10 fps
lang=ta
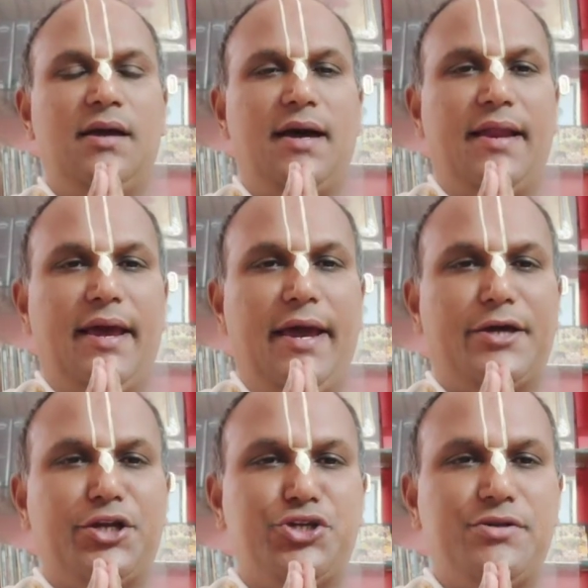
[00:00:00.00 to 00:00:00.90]
ஹரே
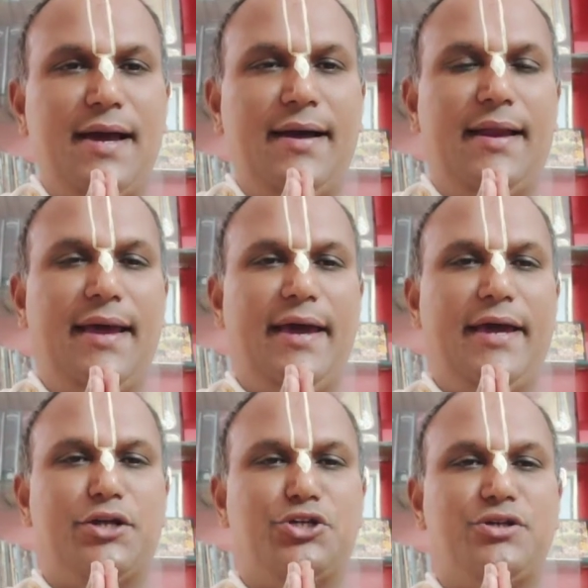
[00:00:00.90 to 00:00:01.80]
கிருஷ்ண ஹரே
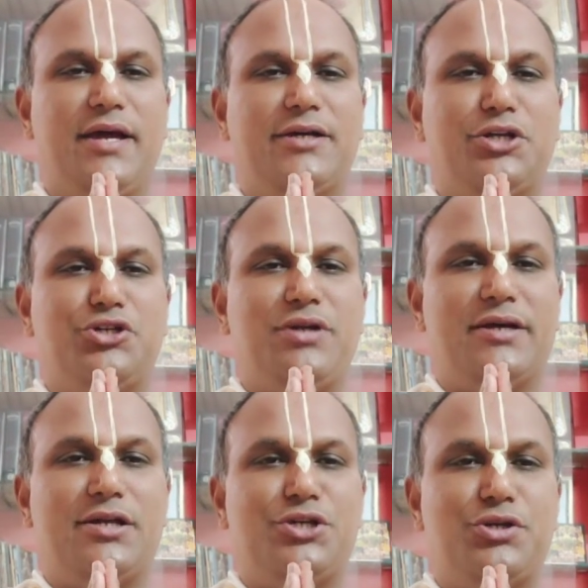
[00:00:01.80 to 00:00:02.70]
கிருஷ்ண கிருஷ்ண
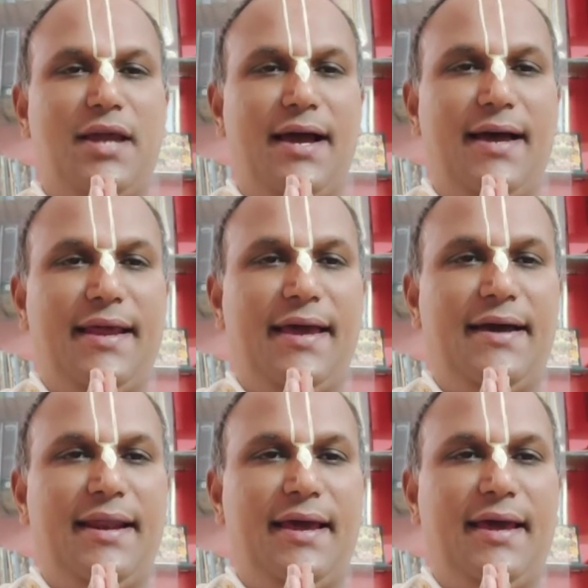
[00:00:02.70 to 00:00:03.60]
கிருஷ்ண ஹரே
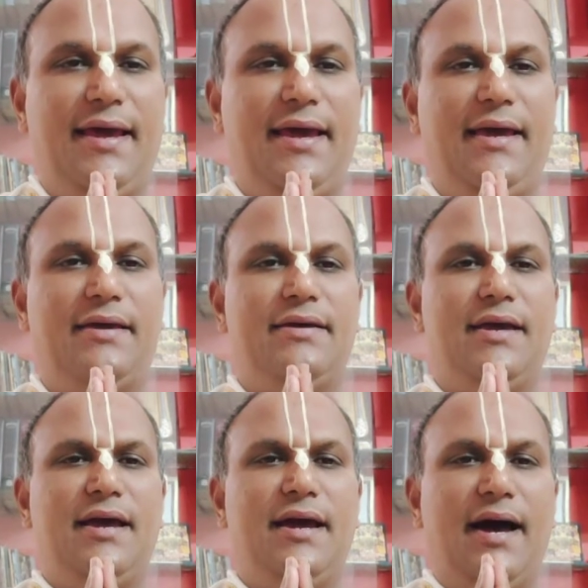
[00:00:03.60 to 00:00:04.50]
ஹரே
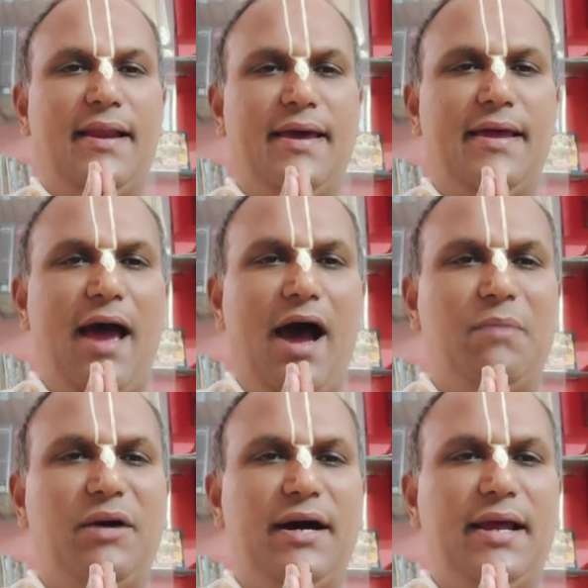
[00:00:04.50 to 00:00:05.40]
ஹரே
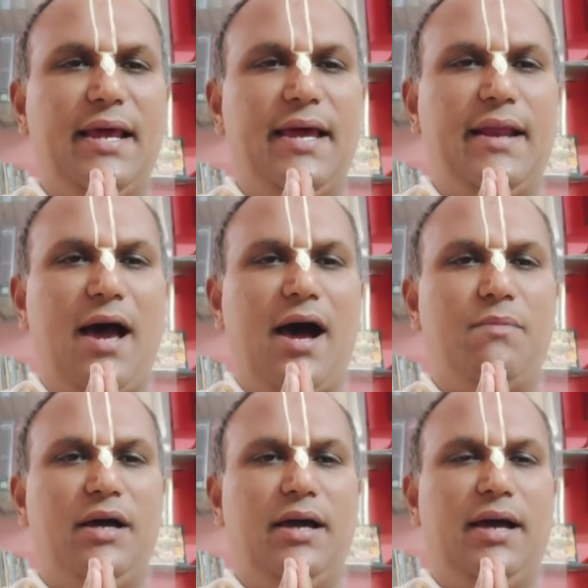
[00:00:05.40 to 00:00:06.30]
ராம ஹரே
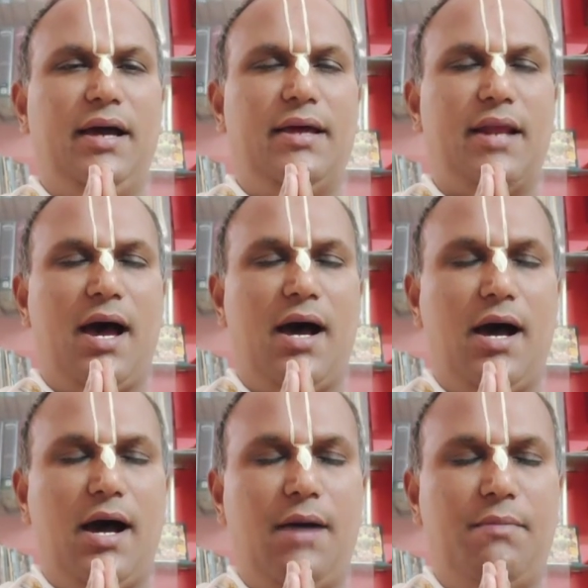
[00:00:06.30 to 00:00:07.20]
ராம
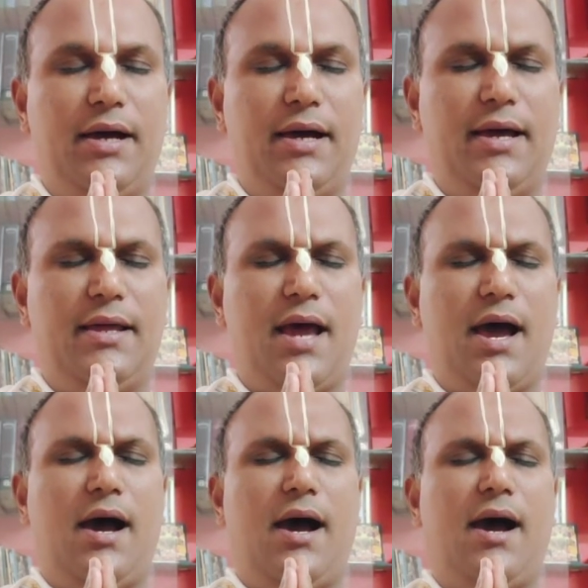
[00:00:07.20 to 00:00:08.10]
ராம
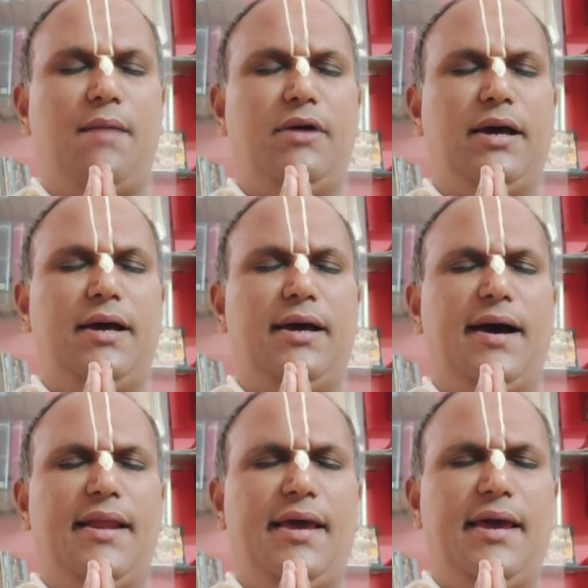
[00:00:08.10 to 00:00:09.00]
ராம
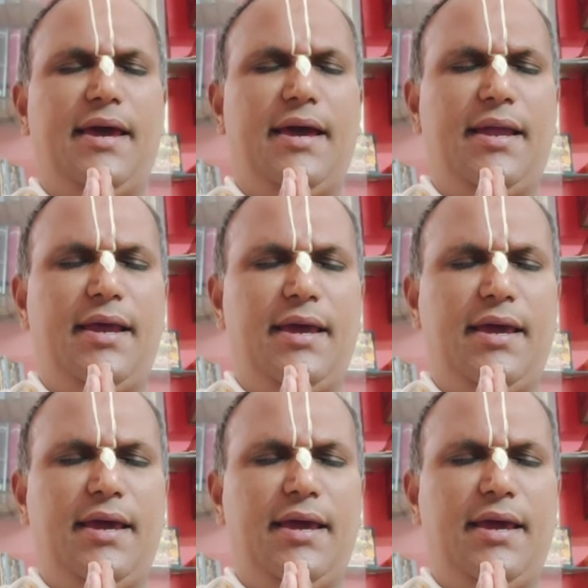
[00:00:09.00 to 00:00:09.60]
ஹரே ஹரே